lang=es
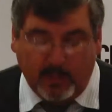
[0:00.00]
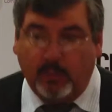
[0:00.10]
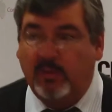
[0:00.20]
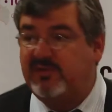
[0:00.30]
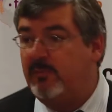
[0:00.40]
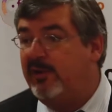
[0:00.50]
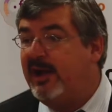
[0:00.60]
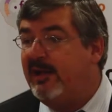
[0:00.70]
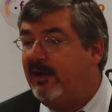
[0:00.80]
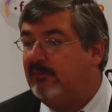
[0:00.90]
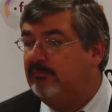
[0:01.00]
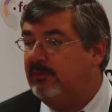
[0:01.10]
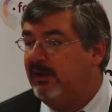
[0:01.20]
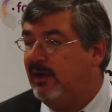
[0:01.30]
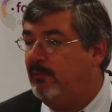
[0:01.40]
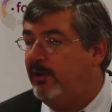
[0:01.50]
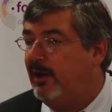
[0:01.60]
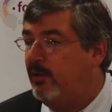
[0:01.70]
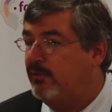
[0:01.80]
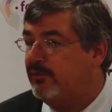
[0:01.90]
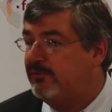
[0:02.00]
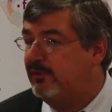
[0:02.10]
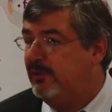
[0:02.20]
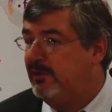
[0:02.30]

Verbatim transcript: O no hacemos nada y dejamos que las cosas